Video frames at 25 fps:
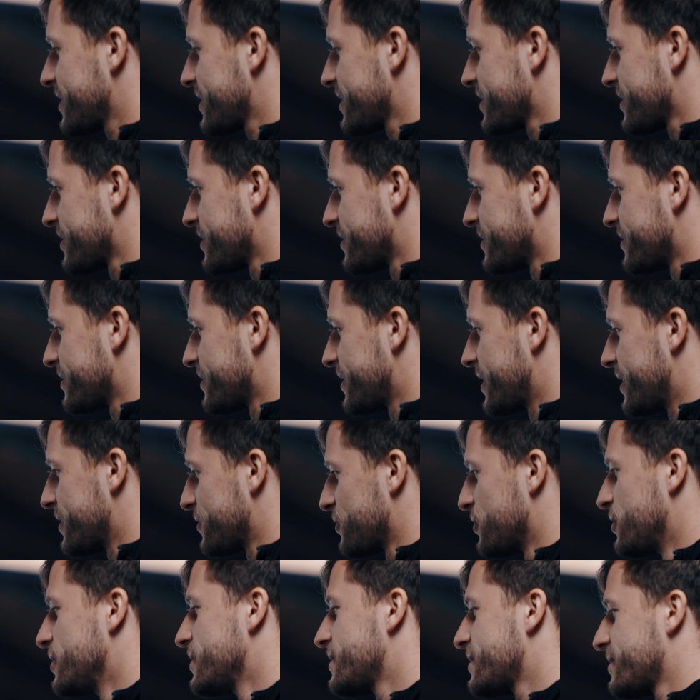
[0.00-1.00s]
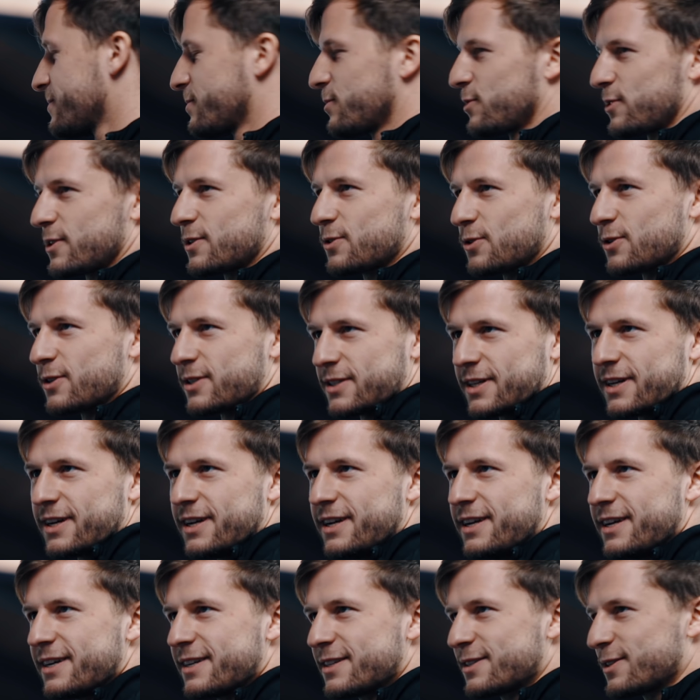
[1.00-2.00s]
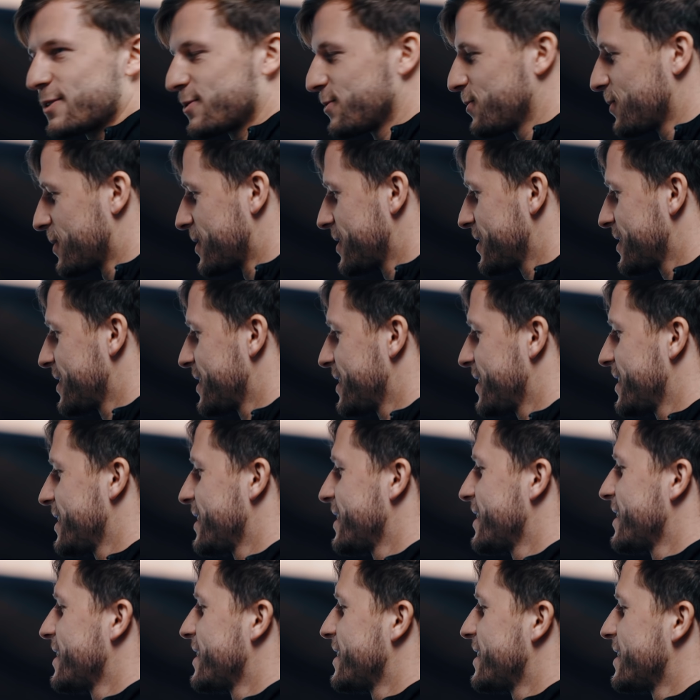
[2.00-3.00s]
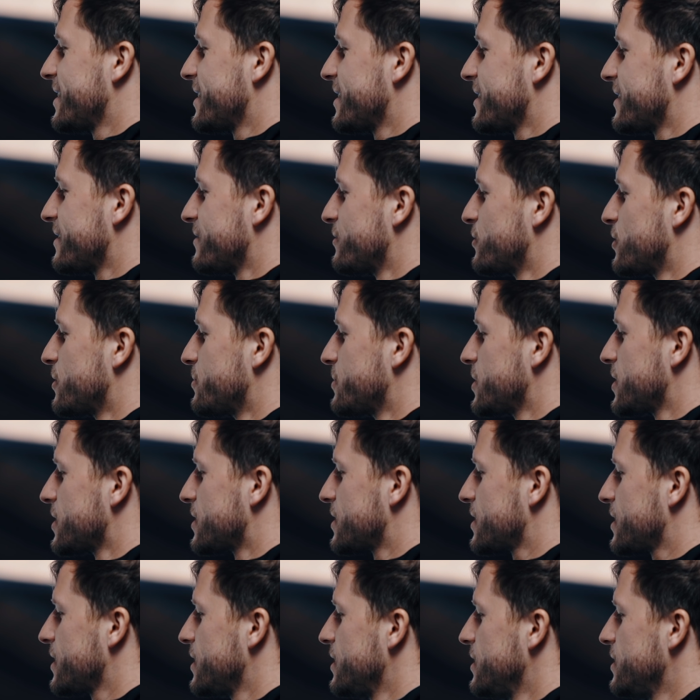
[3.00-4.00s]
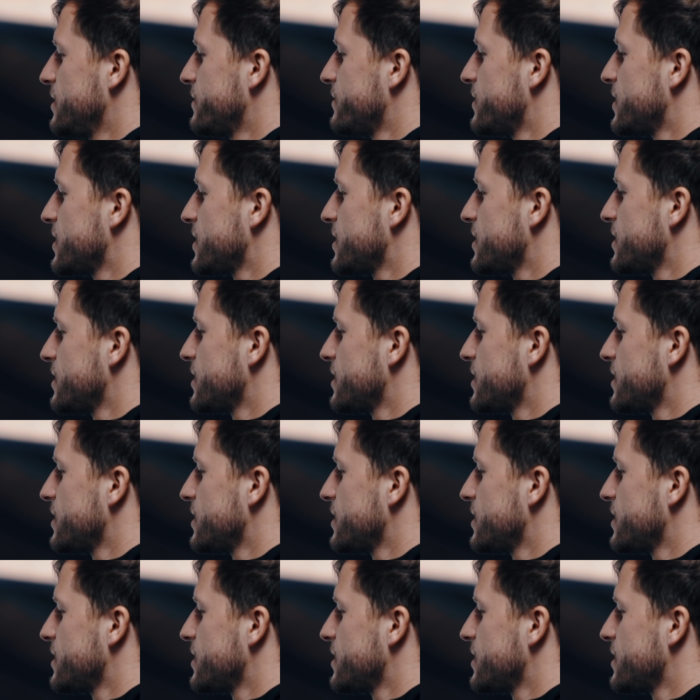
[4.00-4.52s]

So, also hinten muss natürlich der Hiller dazu. Ne? würde mich jetzt killen, wenn ich ihn